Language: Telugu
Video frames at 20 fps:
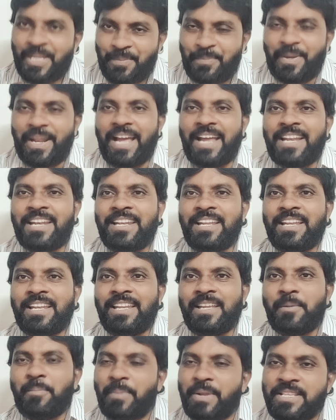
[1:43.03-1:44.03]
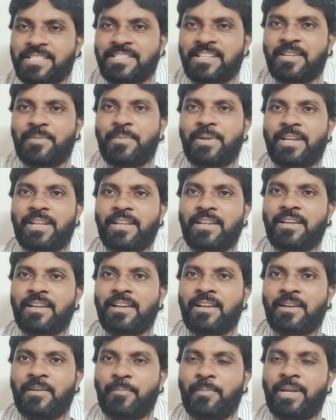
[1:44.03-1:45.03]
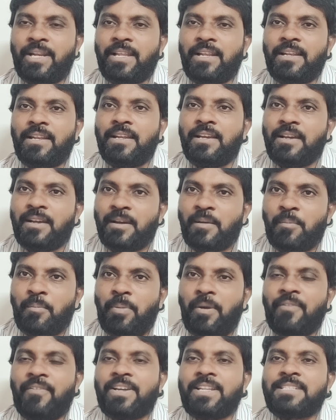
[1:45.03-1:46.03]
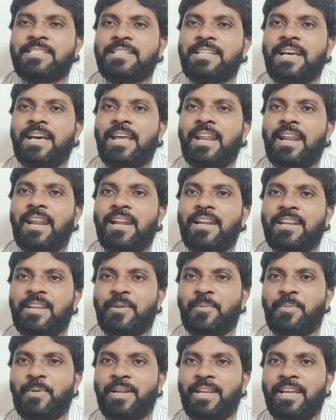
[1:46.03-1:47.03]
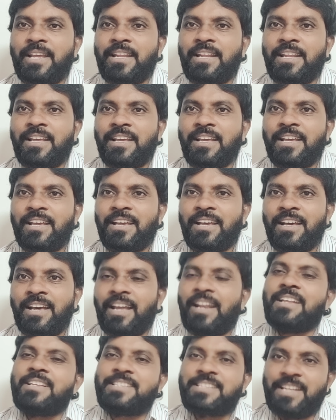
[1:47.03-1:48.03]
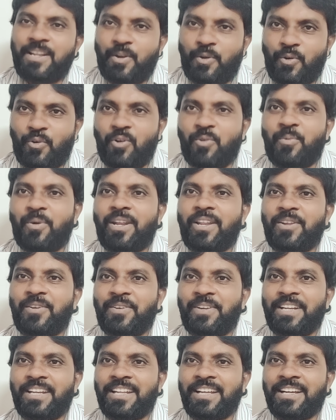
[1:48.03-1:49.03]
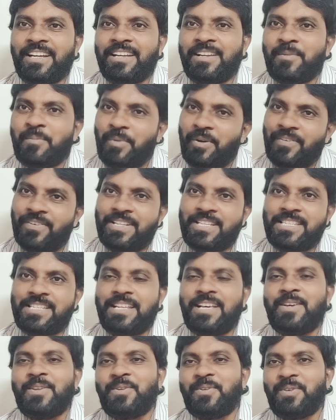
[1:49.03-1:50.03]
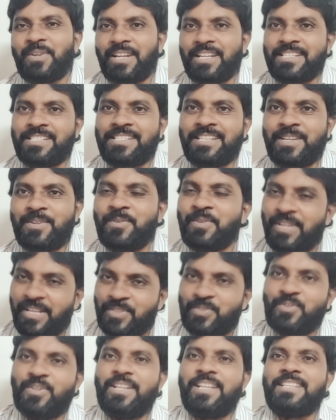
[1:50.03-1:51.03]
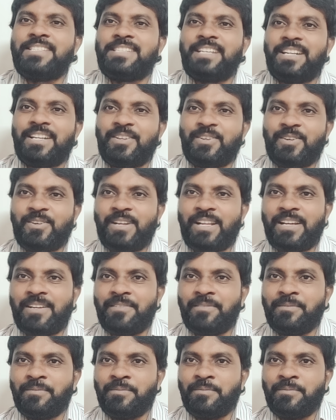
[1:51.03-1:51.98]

ఈ బ్రాండ్లన్నీ ప్రెసిడెంట్ మెటల్ మెడల్ పవర్ స్టార్ ట్రిపుల్ నైన్ రష్యన్ రోమరీ అట పవర్ స్టారు రష్యను నెక్స్ట్ లెజెండ్ కూడా